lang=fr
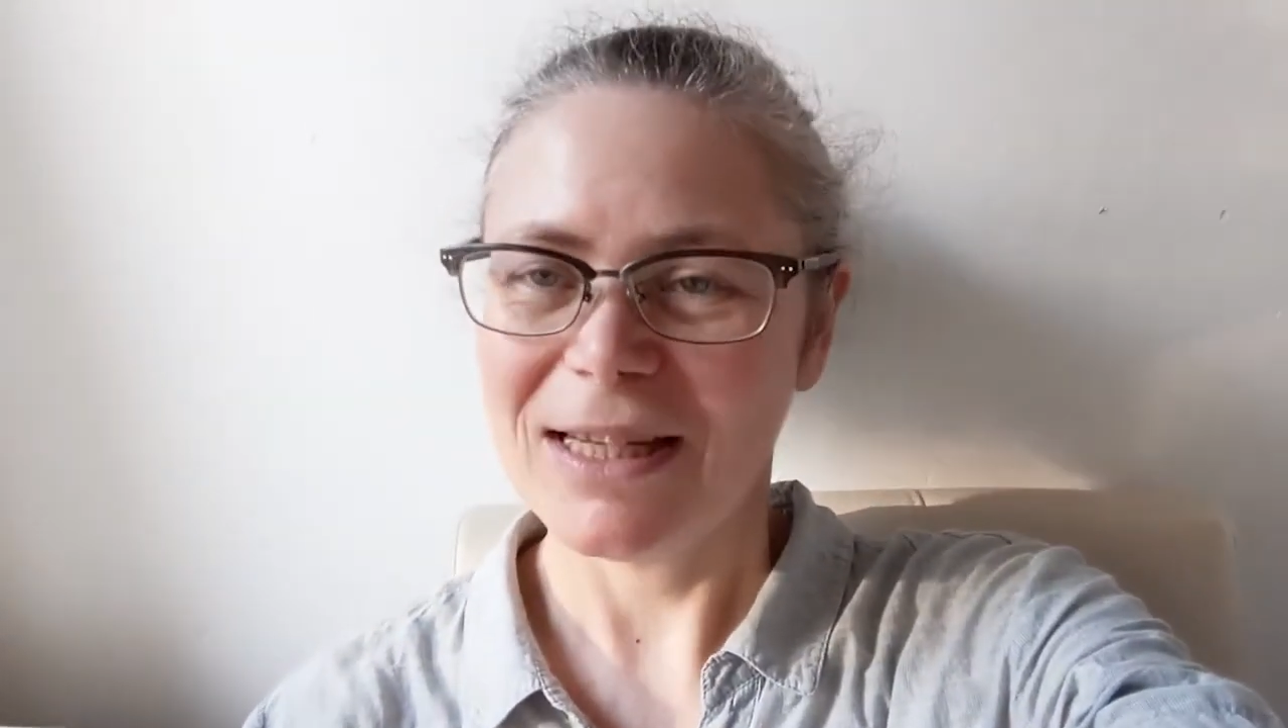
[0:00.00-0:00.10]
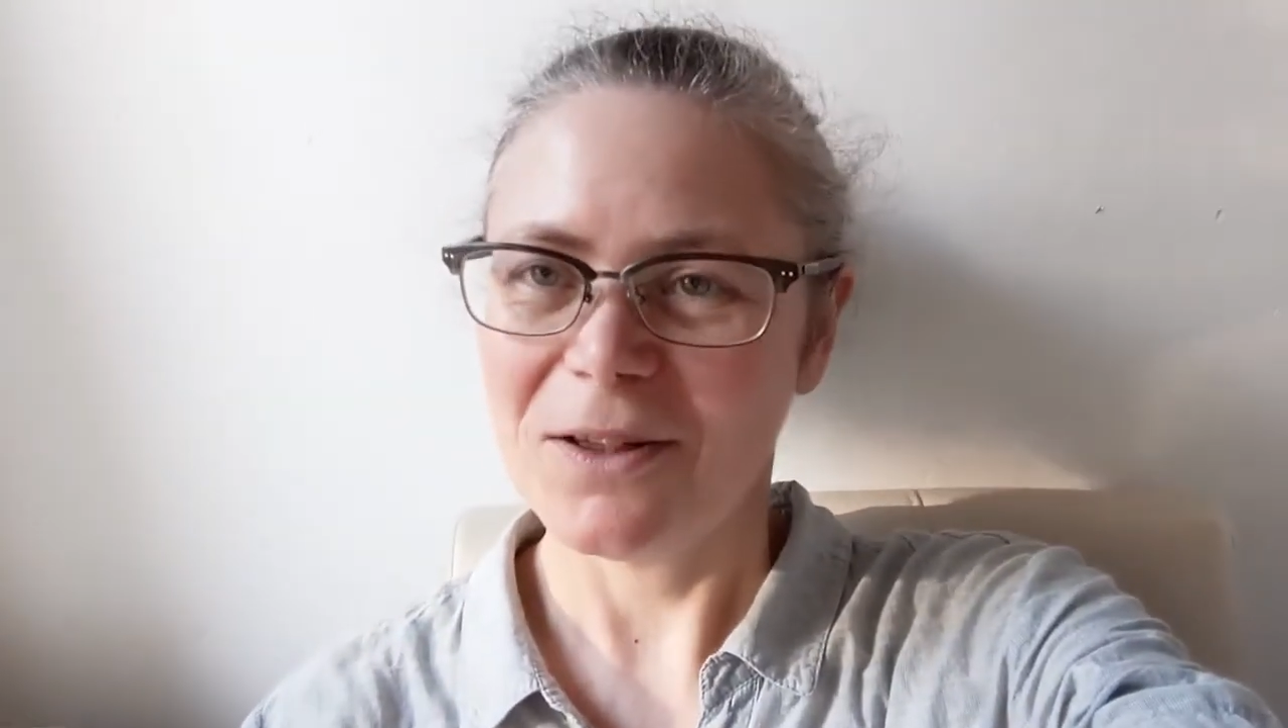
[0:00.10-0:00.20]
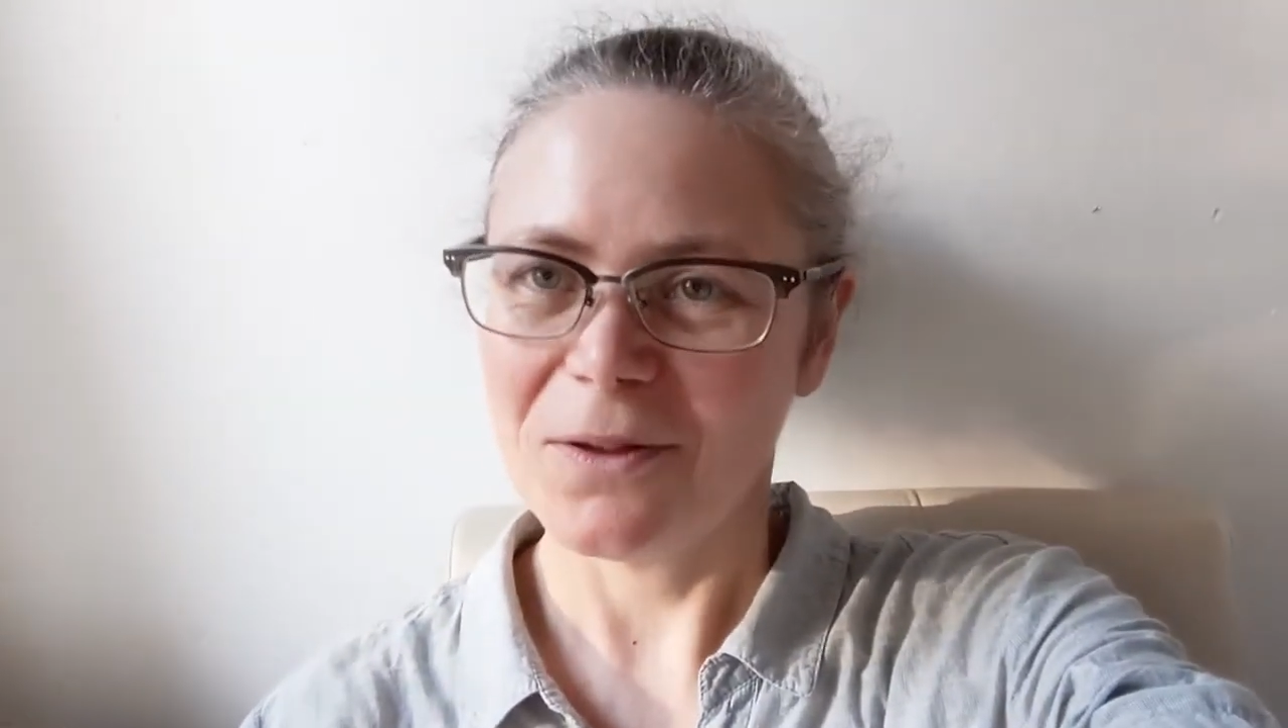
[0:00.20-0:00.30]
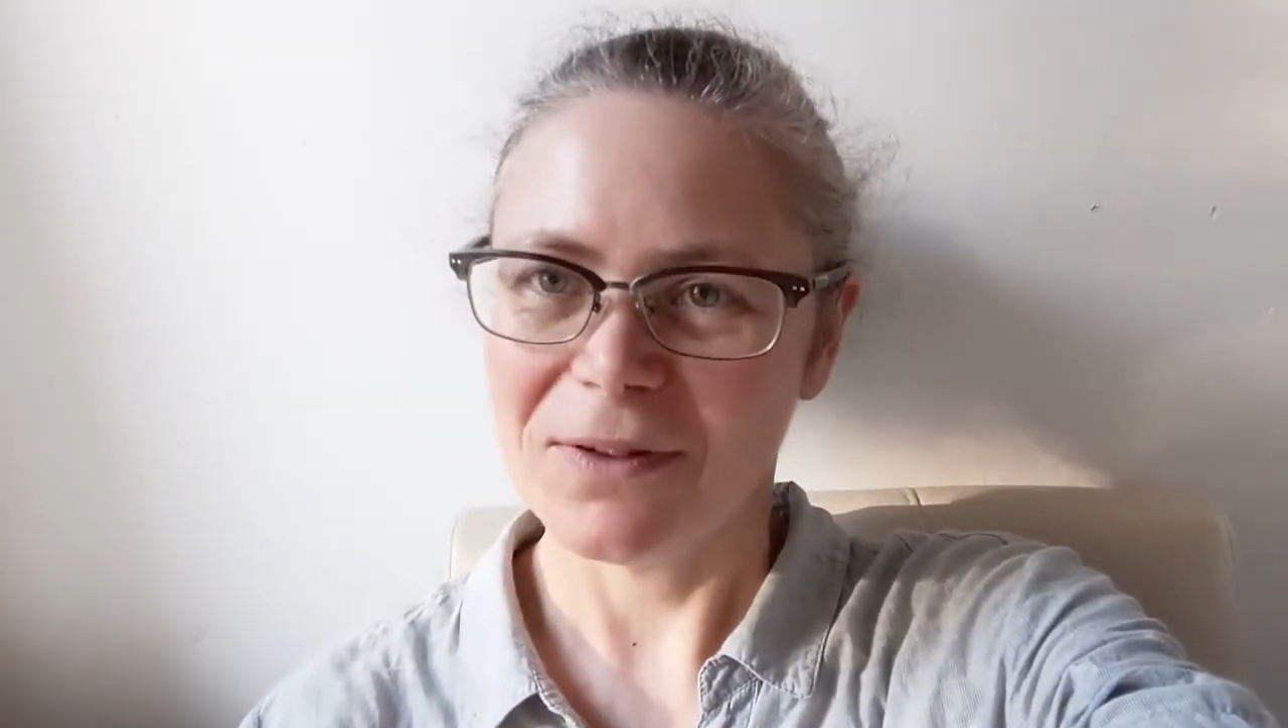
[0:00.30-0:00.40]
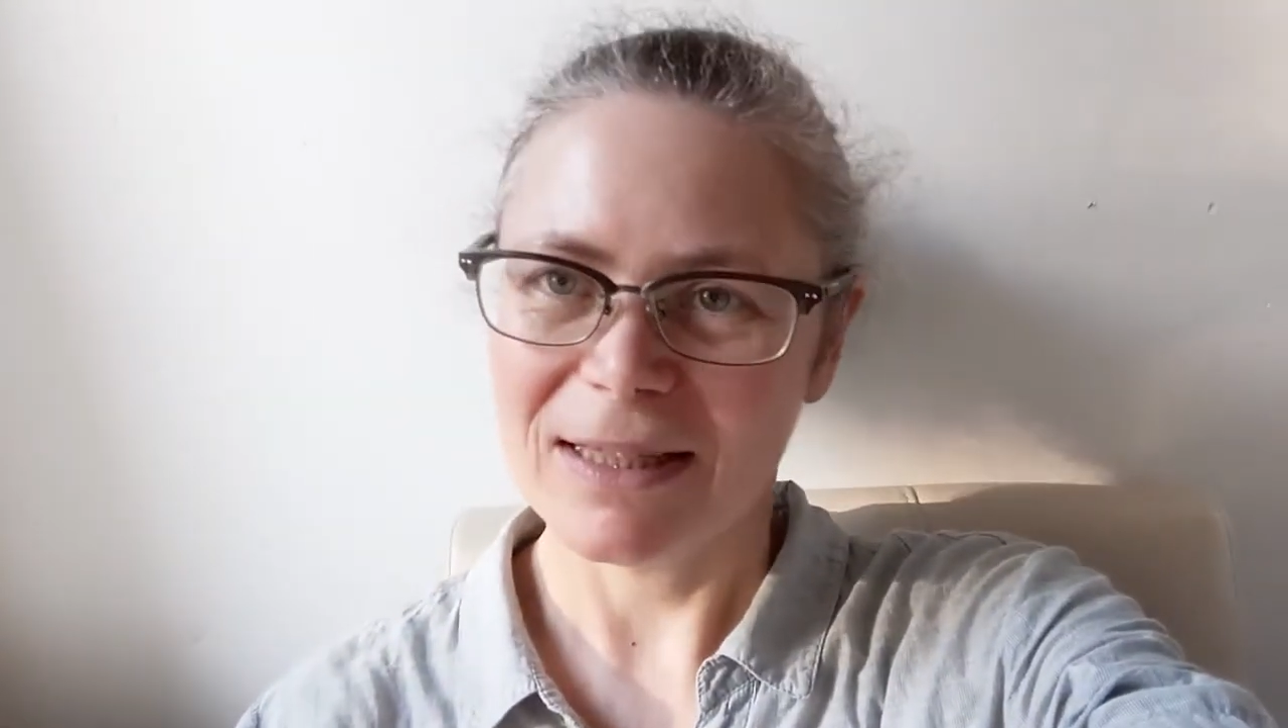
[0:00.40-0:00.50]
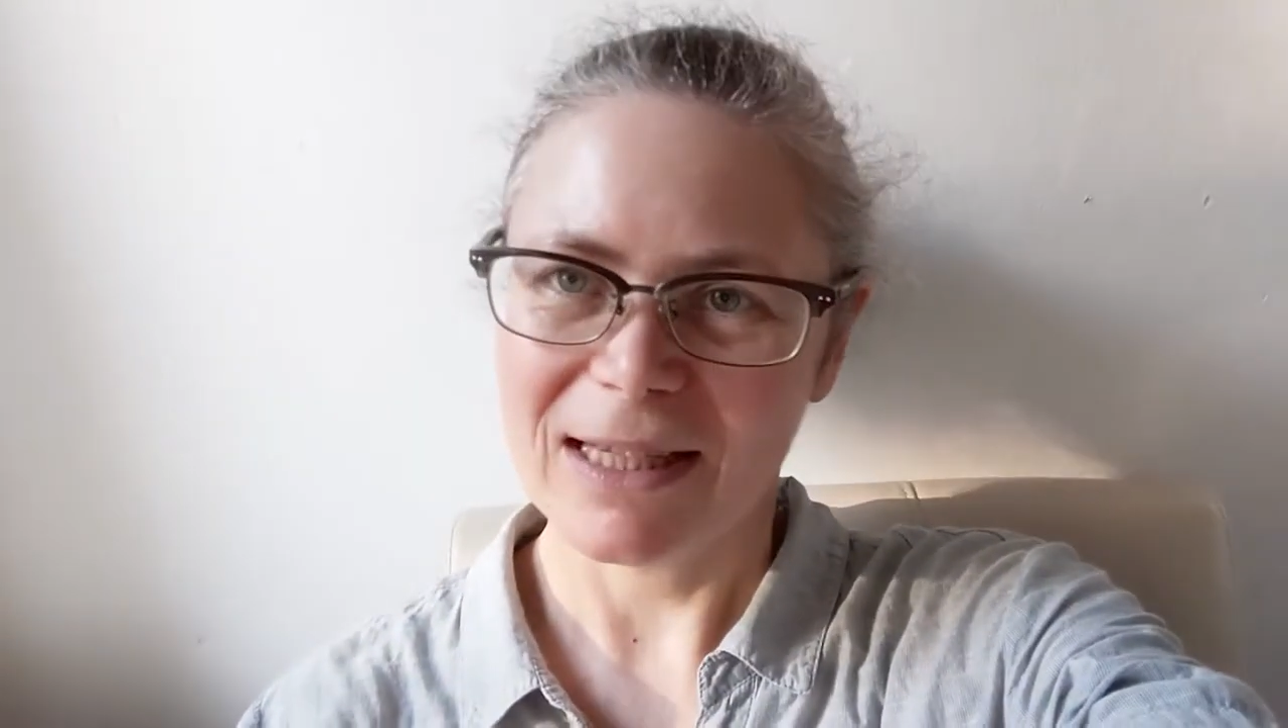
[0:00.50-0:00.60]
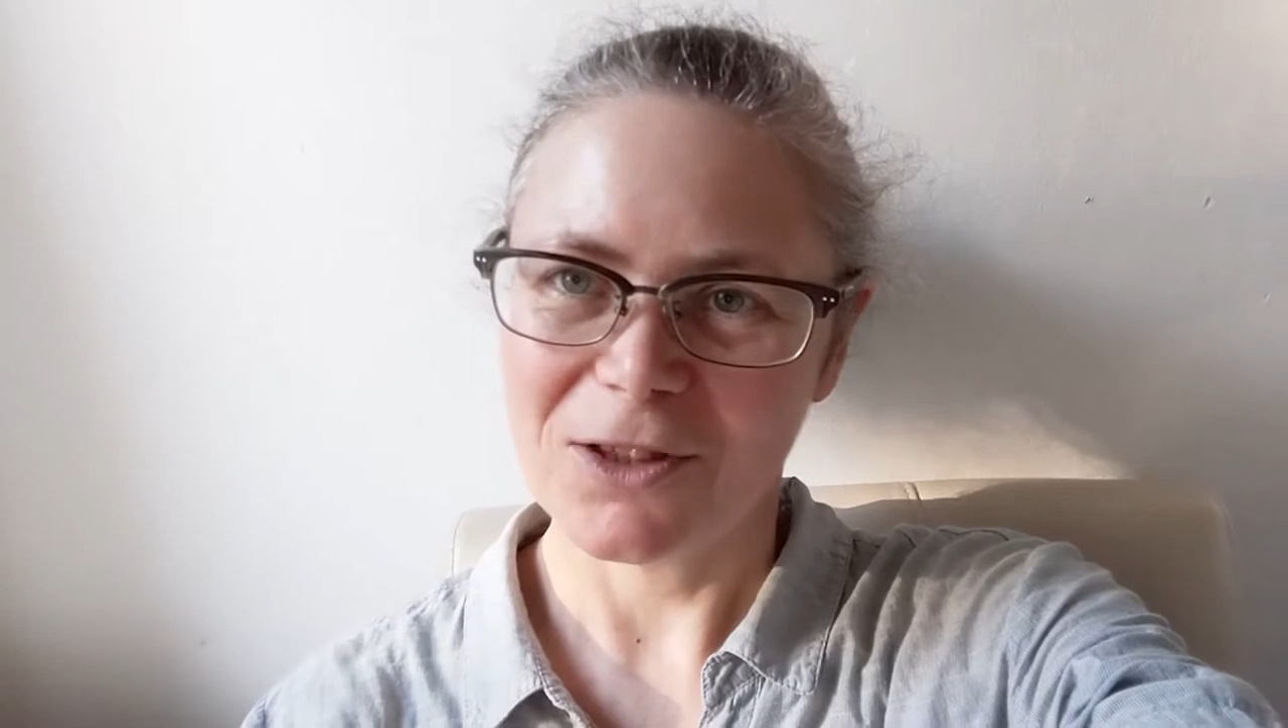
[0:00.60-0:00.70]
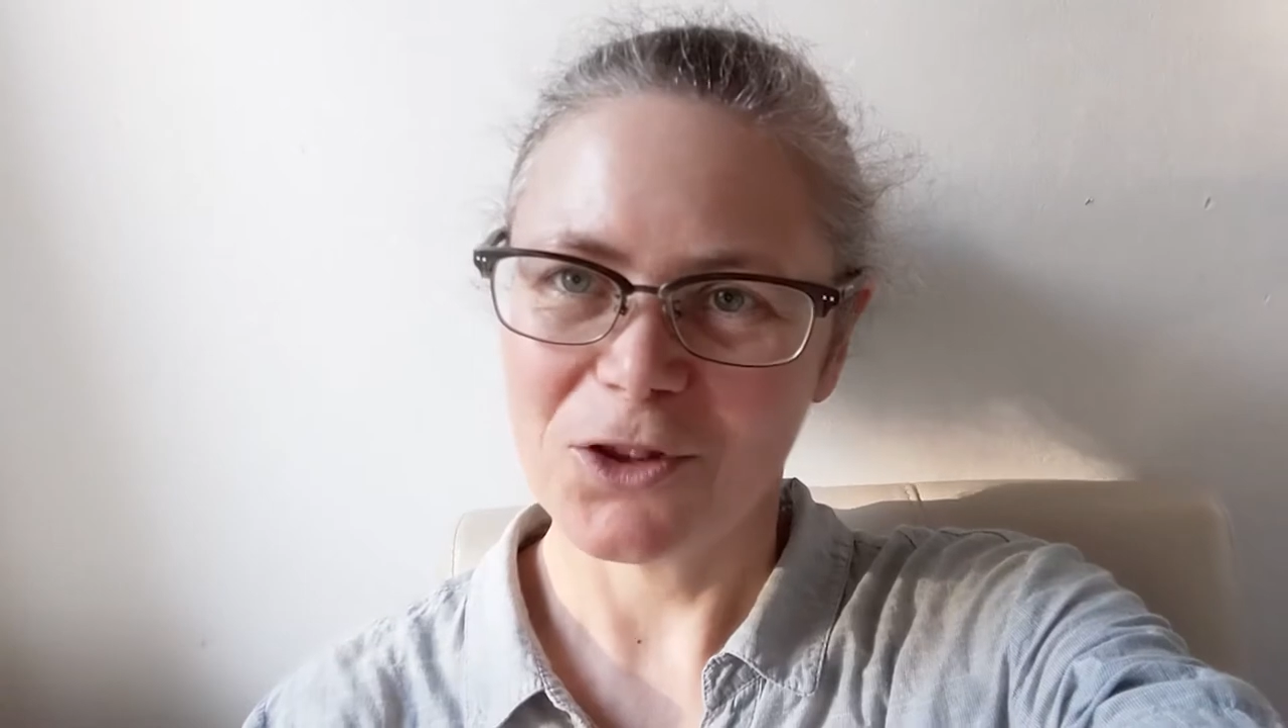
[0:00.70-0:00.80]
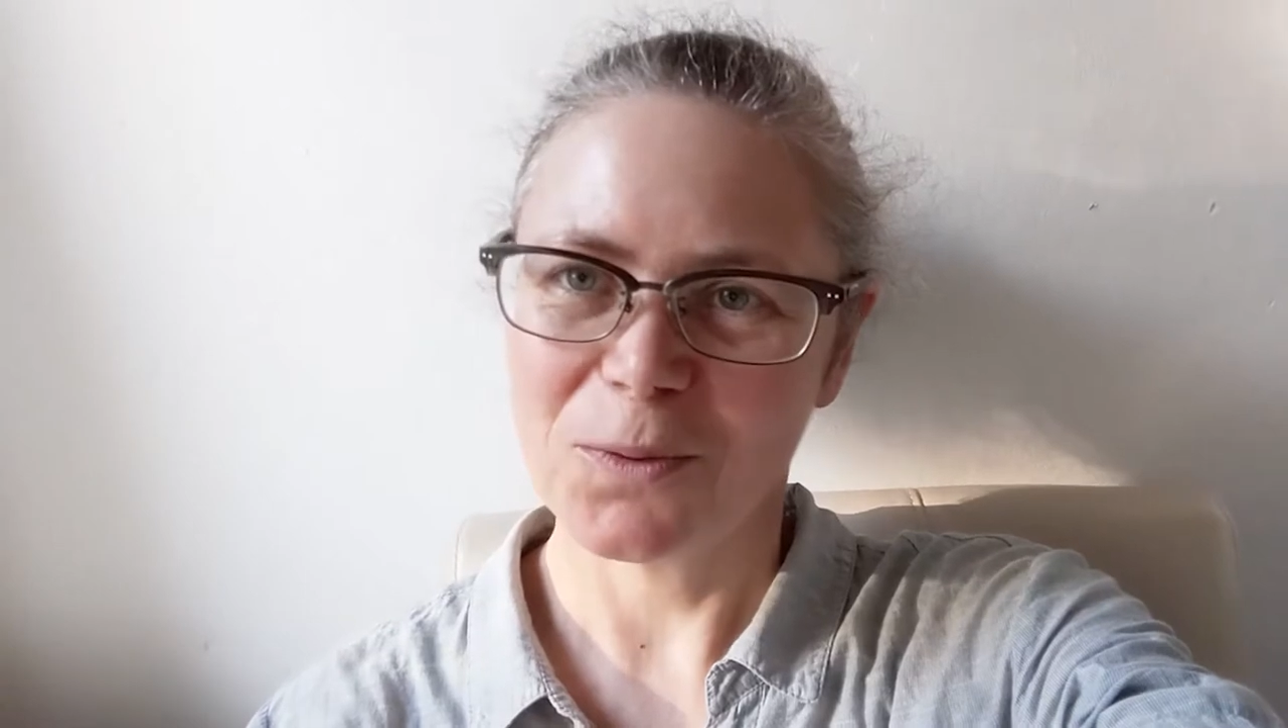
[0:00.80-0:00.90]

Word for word: et le 24